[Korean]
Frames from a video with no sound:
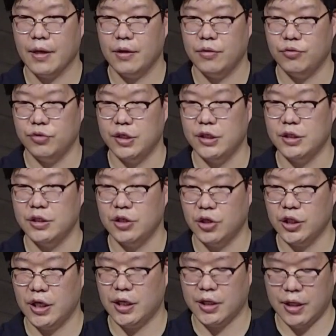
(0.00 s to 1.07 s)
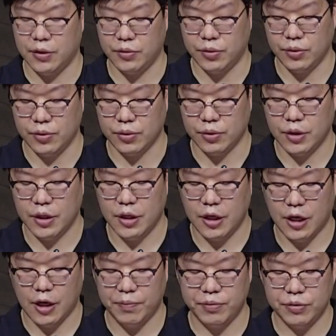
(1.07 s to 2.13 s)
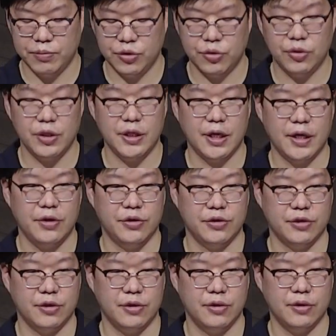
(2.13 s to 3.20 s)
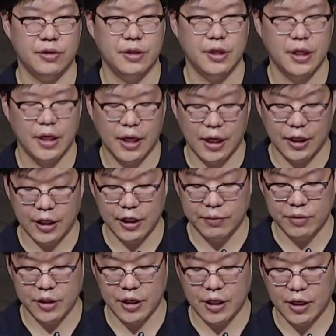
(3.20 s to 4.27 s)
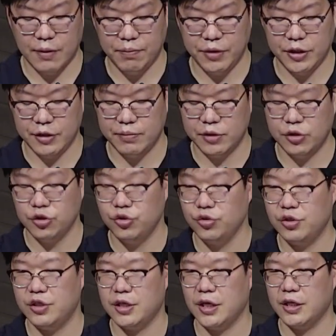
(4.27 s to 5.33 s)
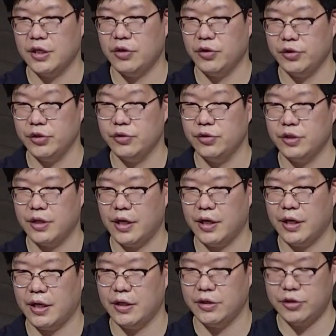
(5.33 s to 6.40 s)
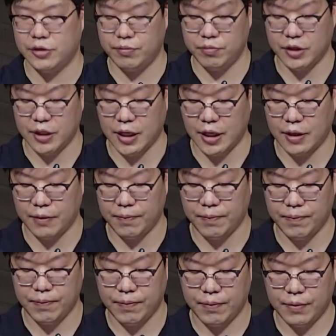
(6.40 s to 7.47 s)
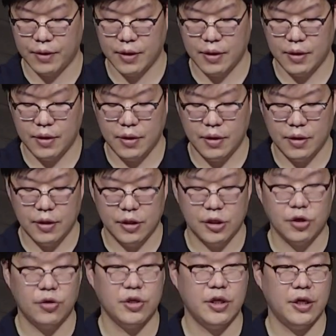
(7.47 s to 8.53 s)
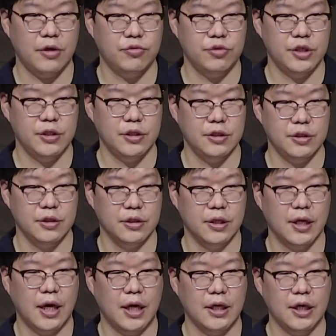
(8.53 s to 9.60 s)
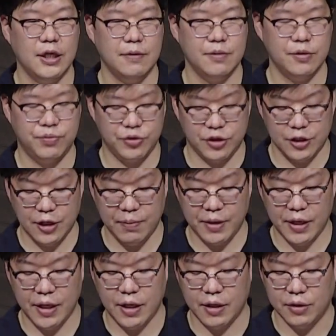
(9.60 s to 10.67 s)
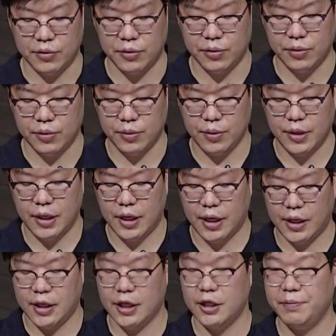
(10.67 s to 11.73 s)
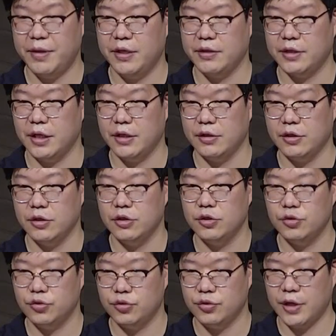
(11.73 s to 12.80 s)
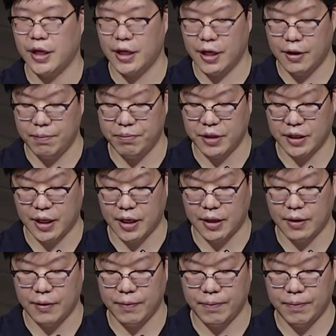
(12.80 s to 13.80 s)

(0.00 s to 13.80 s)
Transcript: 우리는 연약하고 아픔으로 인하여서 하나님을 향한 믿음을 유지하기 어려울 때가 있습니다. 그렇기에 우리는 하나님을 붙잡아야 하고 하나님의 은혜를 구해야 합니다.